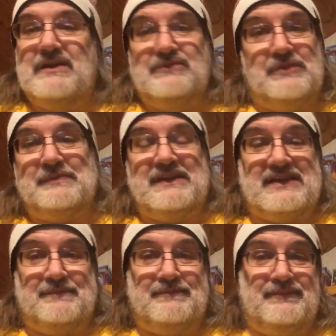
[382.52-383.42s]
würde mal
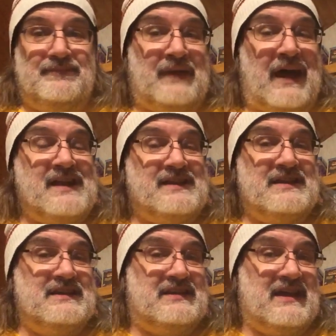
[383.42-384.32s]
tippen,
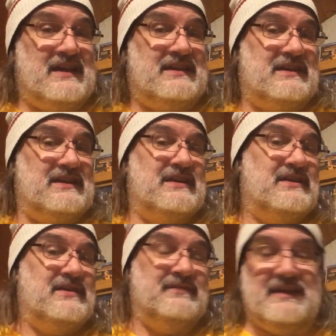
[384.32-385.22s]
Aldi, Teddy,
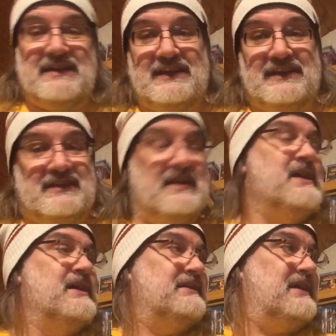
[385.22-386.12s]
nee, nicht Teddy,
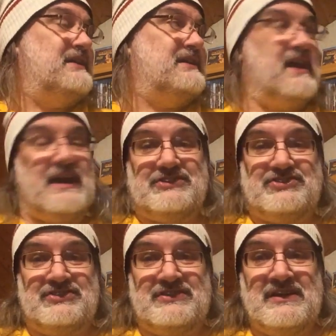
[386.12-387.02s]
Teddy
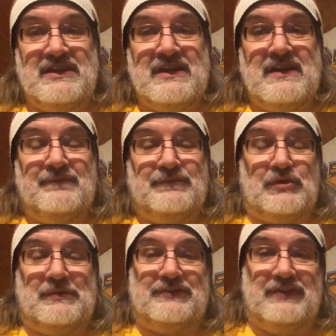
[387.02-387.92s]
Action,
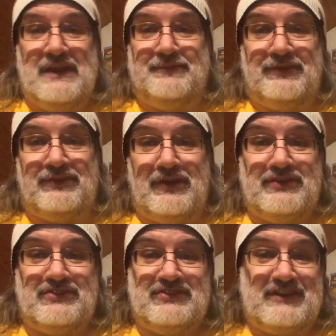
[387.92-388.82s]
Thomas Phillips in
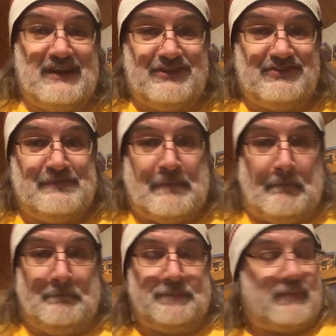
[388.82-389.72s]
solchen Klitschen.
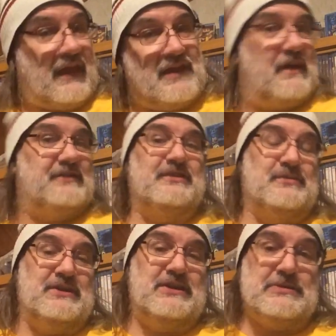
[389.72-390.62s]
Ich weiß es
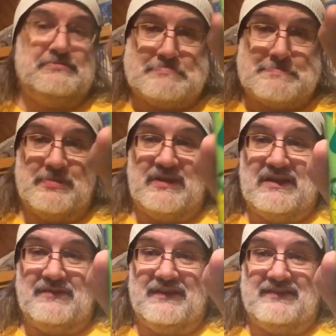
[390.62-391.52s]
aber nicht.
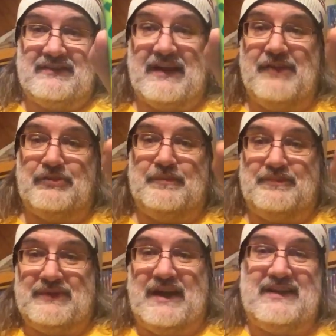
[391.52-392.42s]
Jedenfalls das. Also,
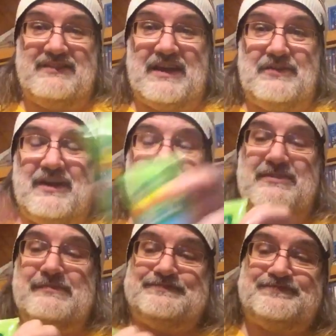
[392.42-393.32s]
danke
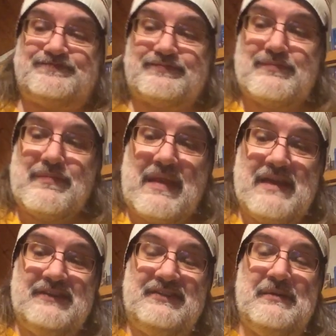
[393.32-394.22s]
Sunrisen.
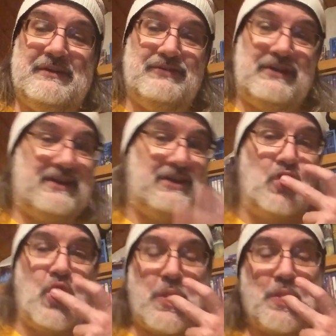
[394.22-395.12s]
Es ist aber jetzt wirklich
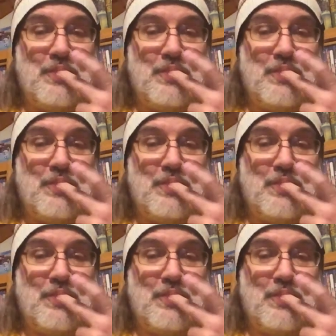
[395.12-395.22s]
genug.